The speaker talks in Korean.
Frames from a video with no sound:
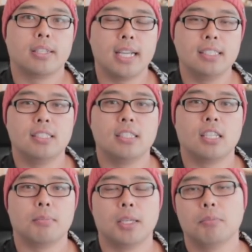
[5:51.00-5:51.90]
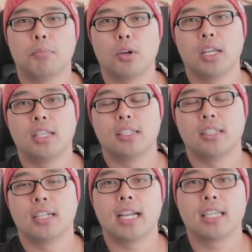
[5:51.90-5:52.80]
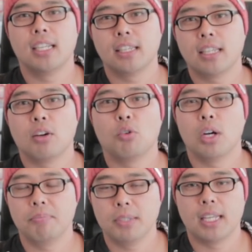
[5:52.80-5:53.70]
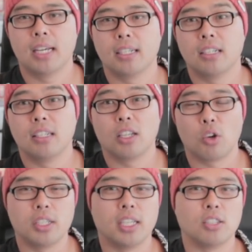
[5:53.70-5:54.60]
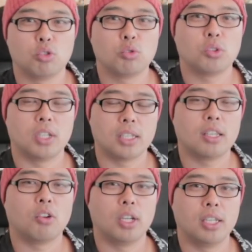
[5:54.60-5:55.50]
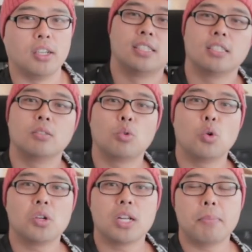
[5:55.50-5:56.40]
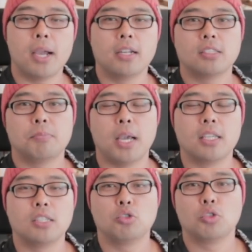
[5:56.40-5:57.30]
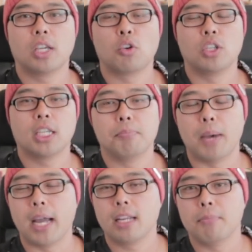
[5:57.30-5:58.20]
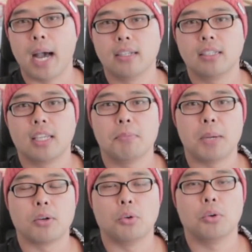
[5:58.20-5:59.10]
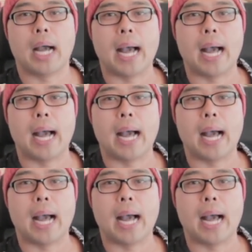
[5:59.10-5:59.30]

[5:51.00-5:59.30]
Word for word: 땡스기빙 퍼레이드를 하긴 했다고 합니다. 그런데 굉장히 축소를 했다고 하네요. 지금 코로나 바이러스 백신 중에 굉장히 말이 많은 게 바로